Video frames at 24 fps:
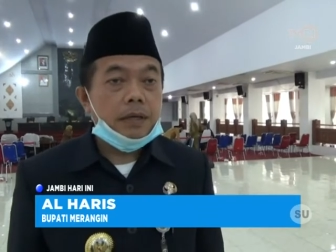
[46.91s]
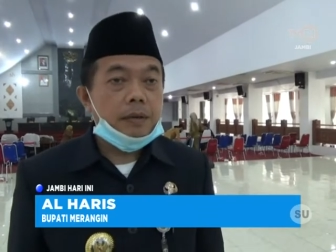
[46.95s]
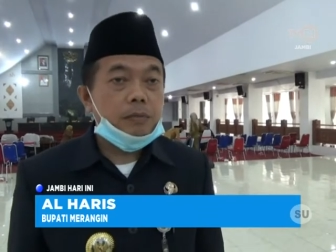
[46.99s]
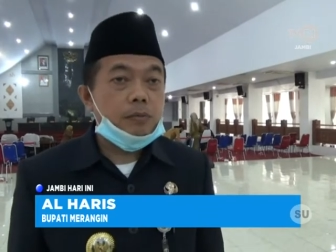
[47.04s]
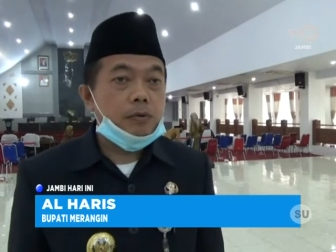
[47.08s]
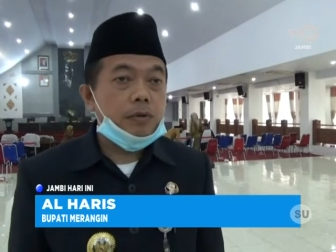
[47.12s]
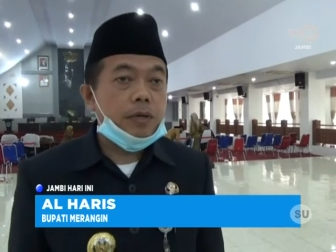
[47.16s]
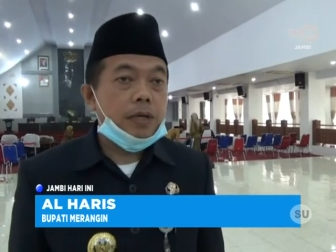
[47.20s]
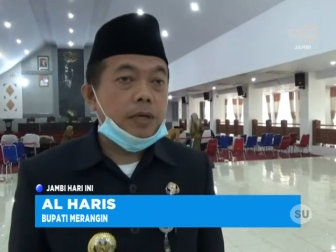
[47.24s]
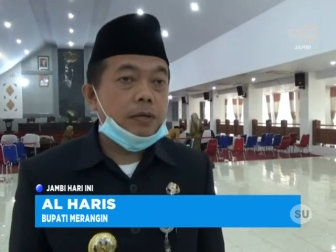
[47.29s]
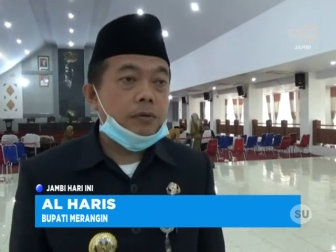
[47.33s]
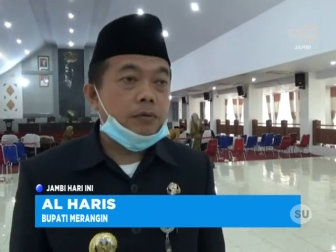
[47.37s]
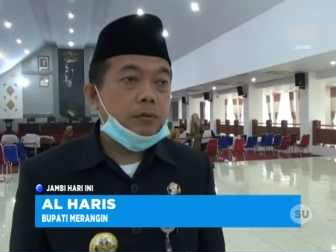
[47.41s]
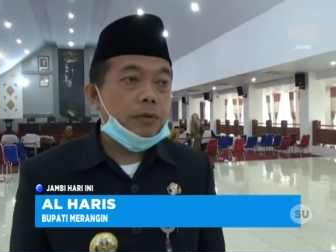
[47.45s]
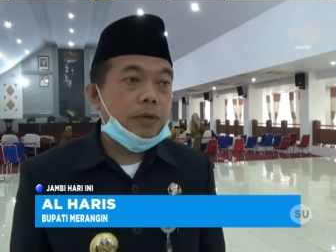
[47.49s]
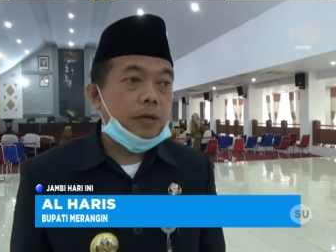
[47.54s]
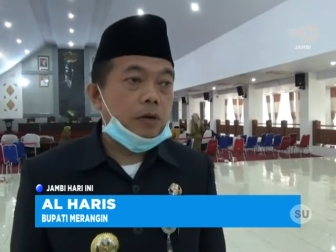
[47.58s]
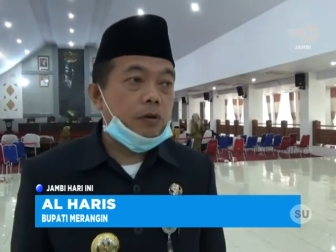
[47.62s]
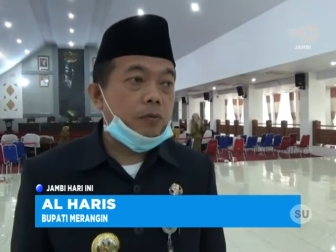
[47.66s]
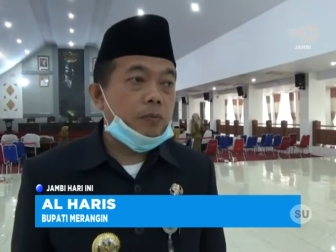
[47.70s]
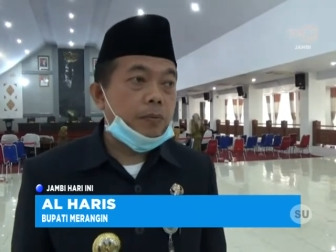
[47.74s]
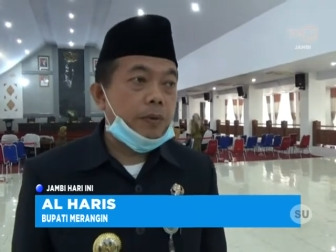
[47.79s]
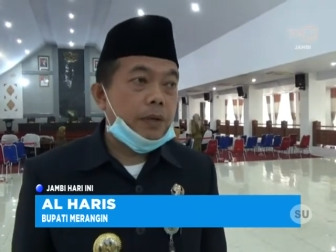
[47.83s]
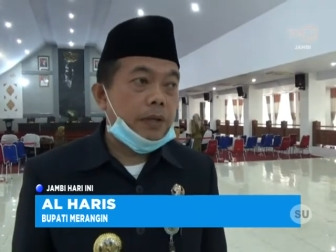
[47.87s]
kemudian
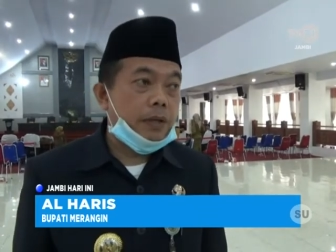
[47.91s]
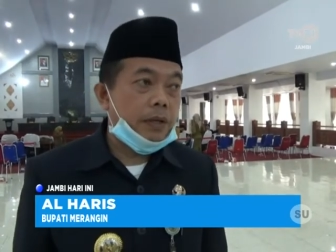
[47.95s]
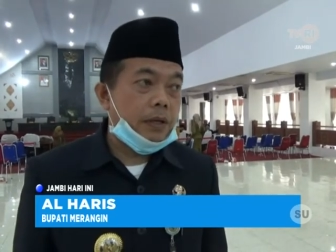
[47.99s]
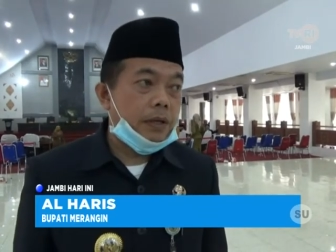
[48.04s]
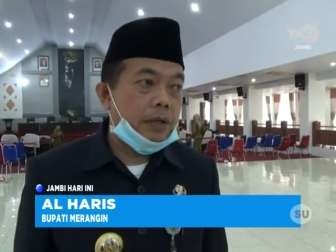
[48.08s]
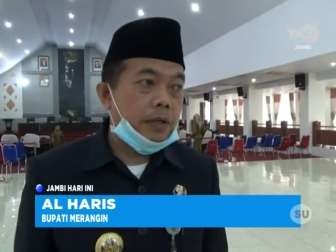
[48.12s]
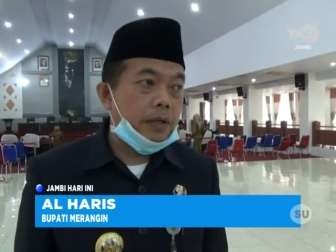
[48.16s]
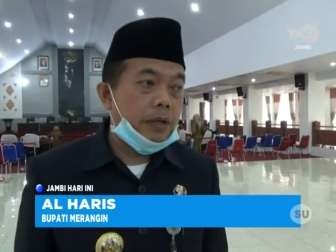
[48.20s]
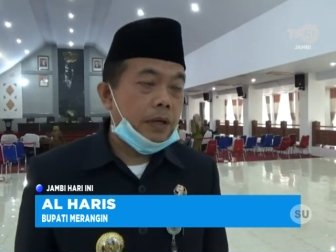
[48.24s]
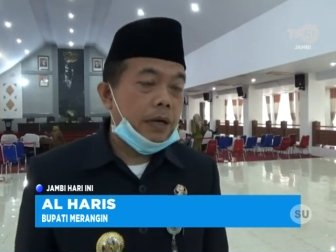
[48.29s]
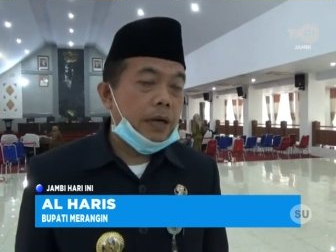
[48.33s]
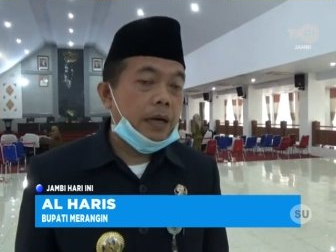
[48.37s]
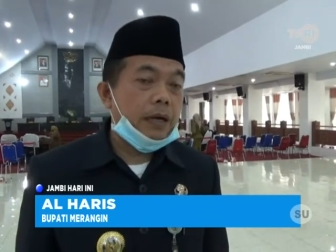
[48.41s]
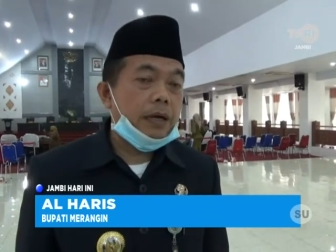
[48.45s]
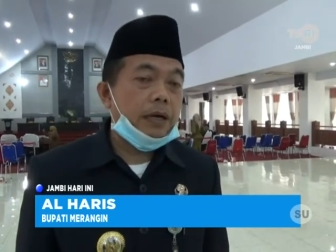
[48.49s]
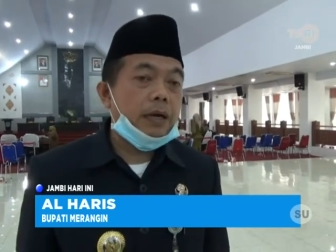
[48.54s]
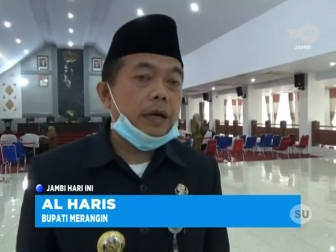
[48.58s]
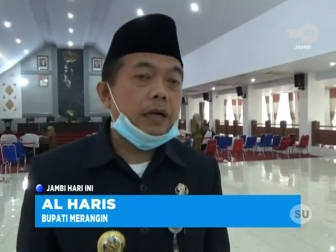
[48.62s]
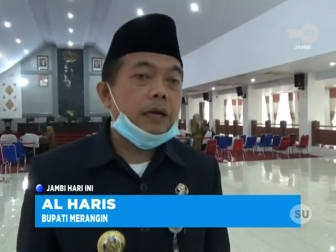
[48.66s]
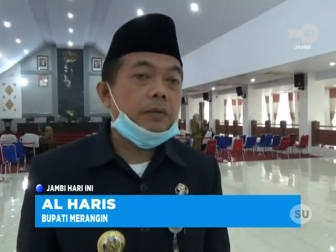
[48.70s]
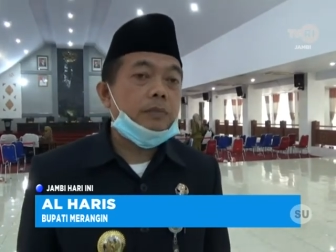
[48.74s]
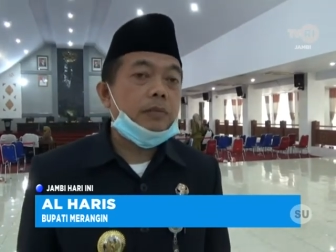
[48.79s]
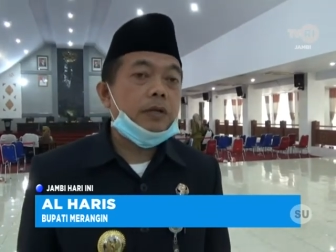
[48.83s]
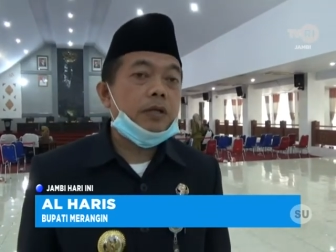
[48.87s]
juga OPD
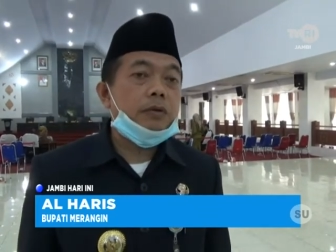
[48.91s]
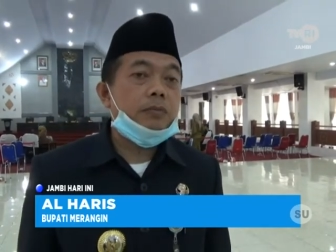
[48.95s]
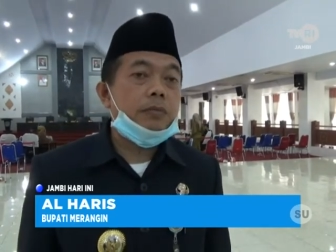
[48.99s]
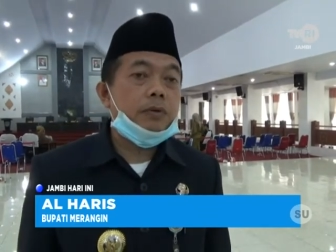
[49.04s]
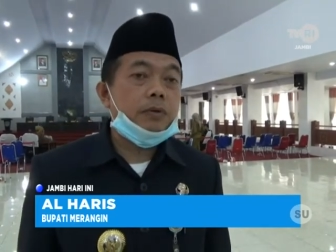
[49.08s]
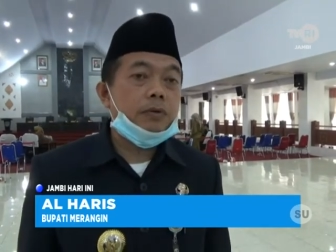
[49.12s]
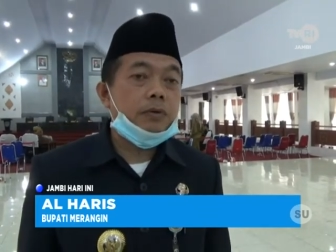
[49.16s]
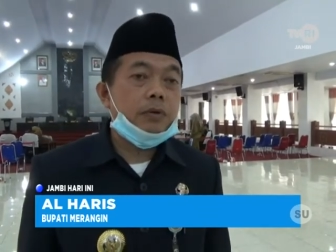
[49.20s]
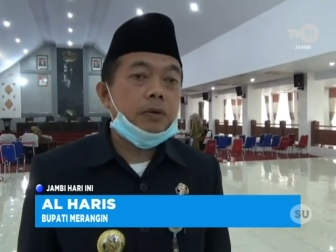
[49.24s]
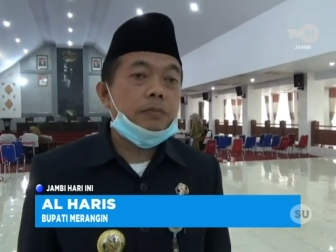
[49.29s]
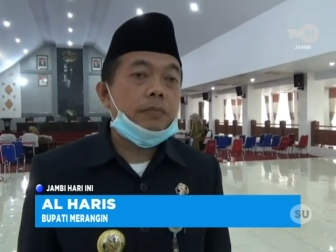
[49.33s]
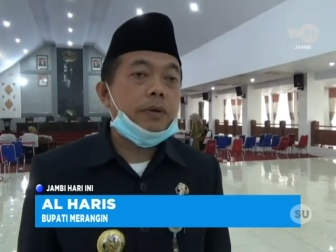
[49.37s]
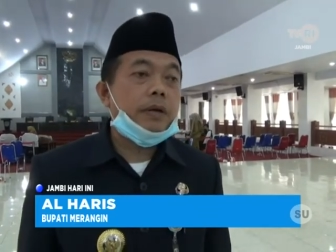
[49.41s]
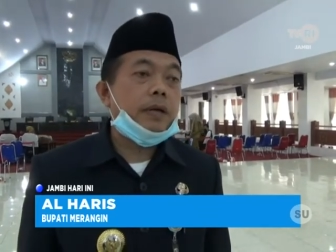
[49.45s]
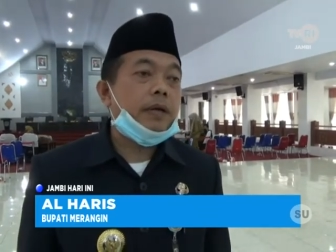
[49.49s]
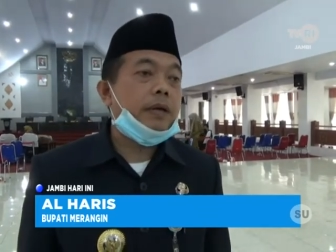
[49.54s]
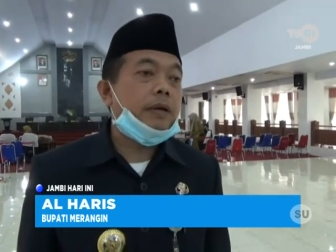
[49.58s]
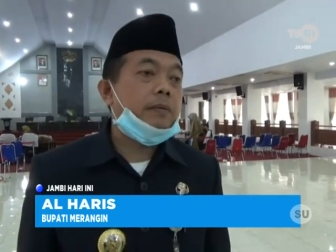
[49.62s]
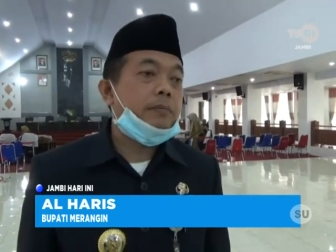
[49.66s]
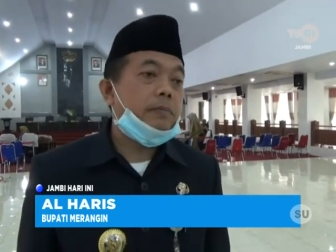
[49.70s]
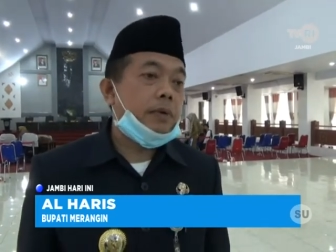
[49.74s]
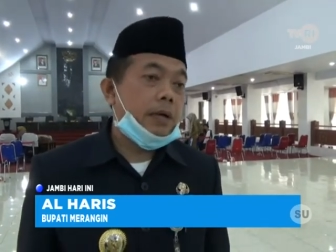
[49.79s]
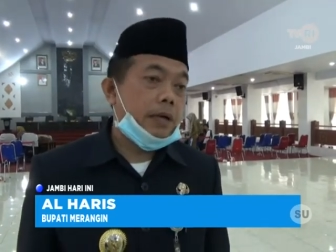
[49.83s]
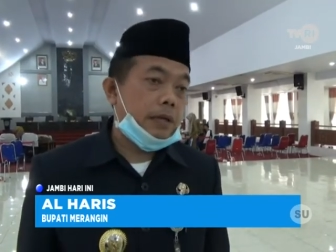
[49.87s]
agar betul-betul
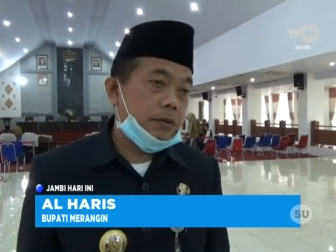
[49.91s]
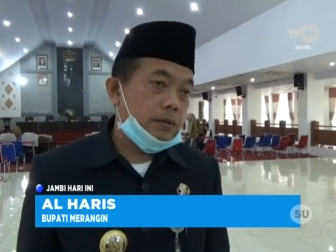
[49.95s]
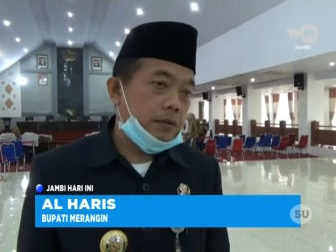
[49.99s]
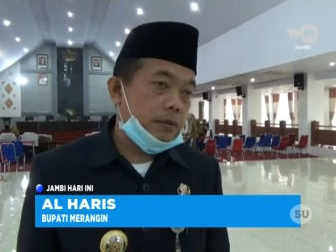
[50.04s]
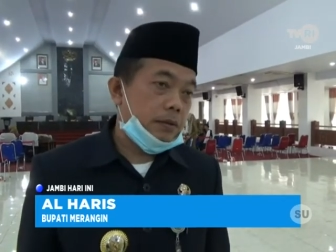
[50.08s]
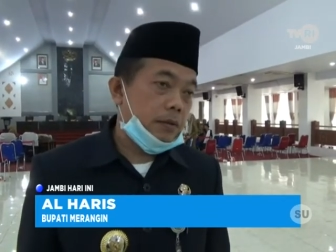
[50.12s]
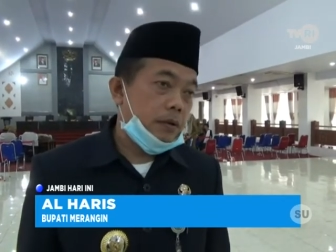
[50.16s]
berhemat